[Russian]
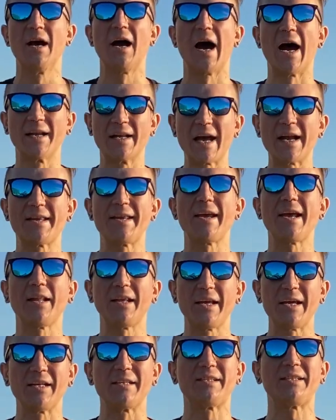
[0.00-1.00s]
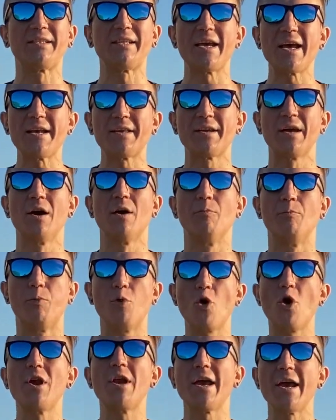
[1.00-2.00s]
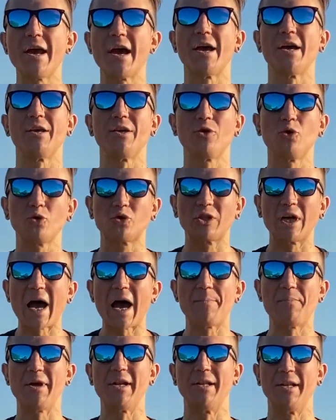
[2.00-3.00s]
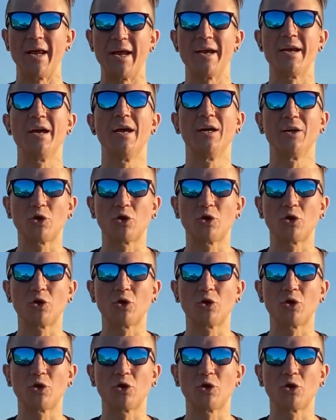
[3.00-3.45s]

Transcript: Она делает сеть более юзабельной,